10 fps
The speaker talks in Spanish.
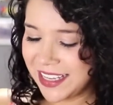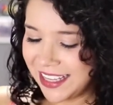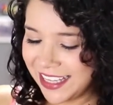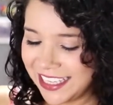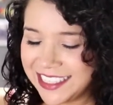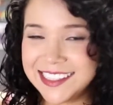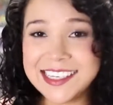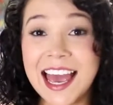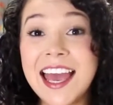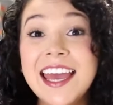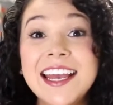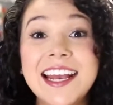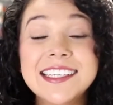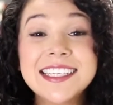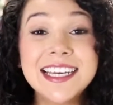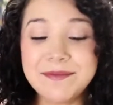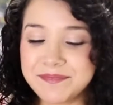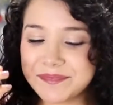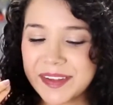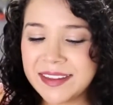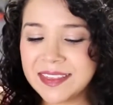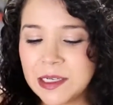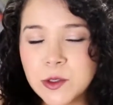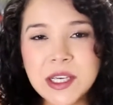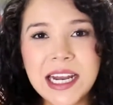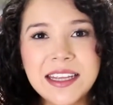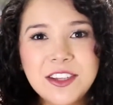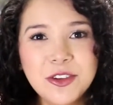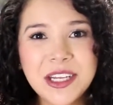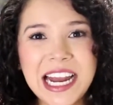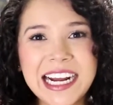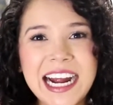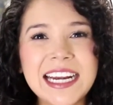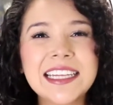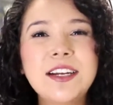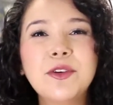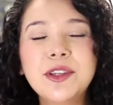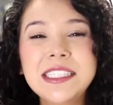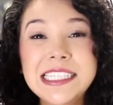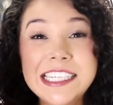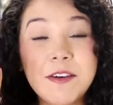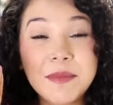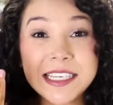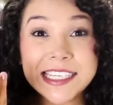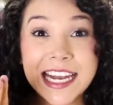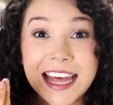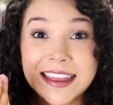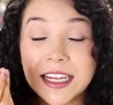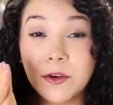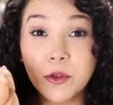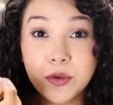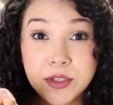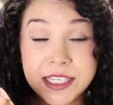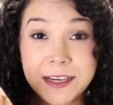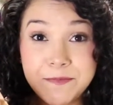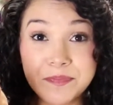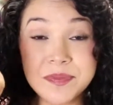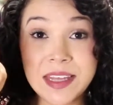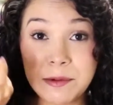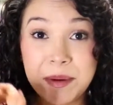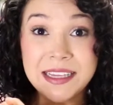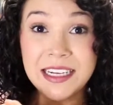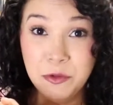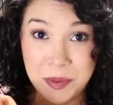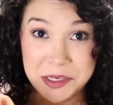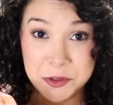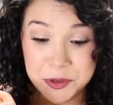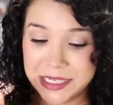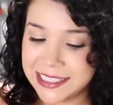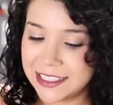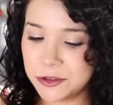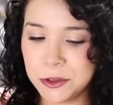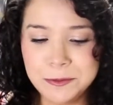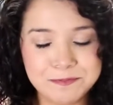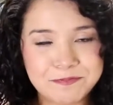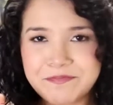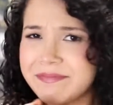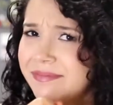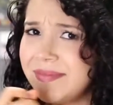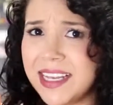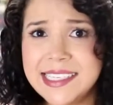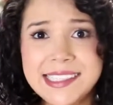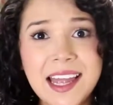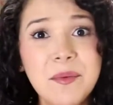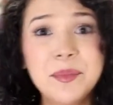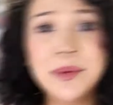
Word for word: Qué delicia. Es que entre lo saladito de la carne y luego tienes la mezcla de lo dulce del plátano macho en el centro. Está